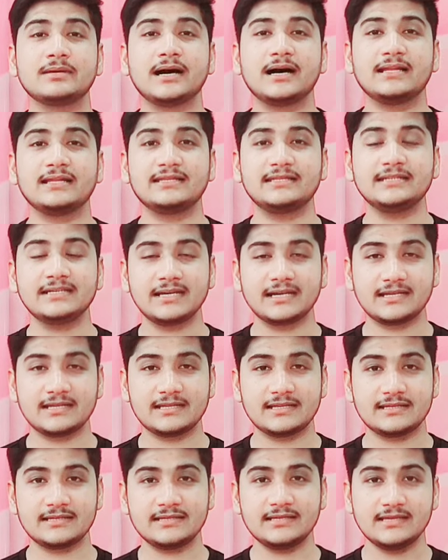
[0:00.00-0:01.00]
भाती
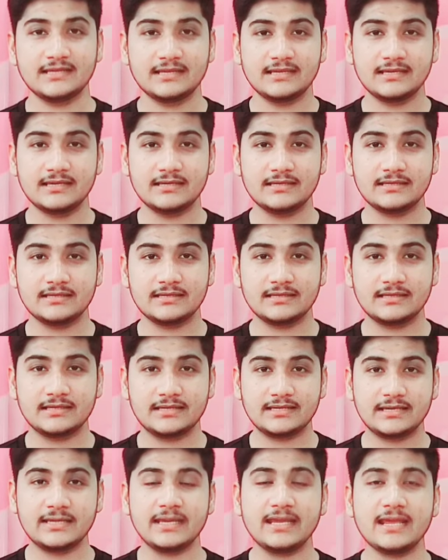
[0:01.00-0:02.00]
करने
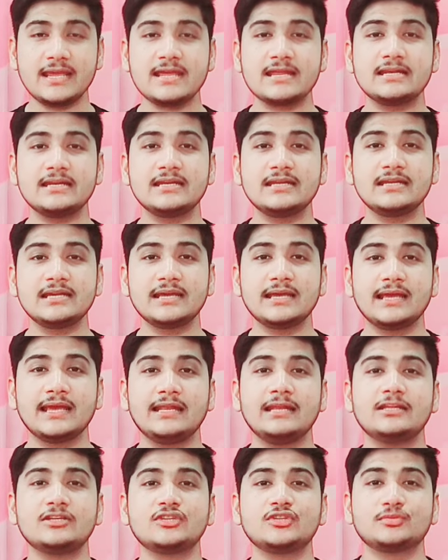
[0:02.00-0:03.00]
के लिए
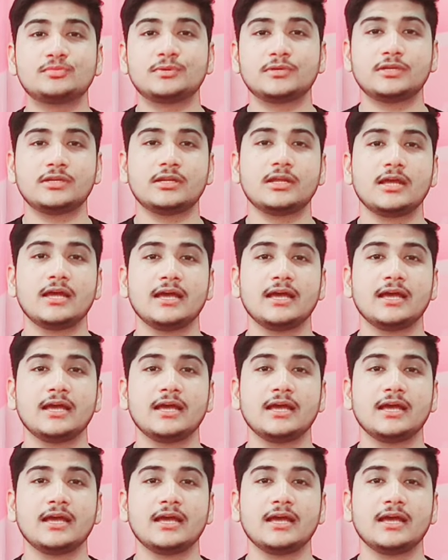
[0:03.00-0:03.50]
एलिजिबल